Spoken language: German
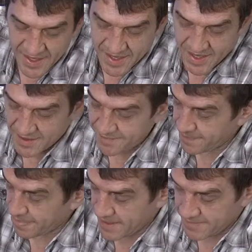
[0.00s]
Äh,
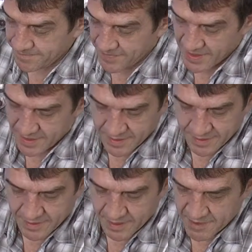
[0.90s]

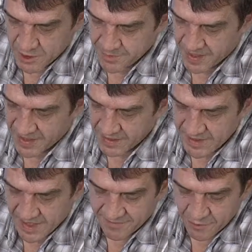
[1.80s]
dementsprechend
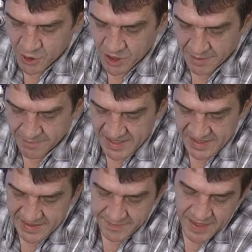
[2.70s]
seinen Wünschen anpassen.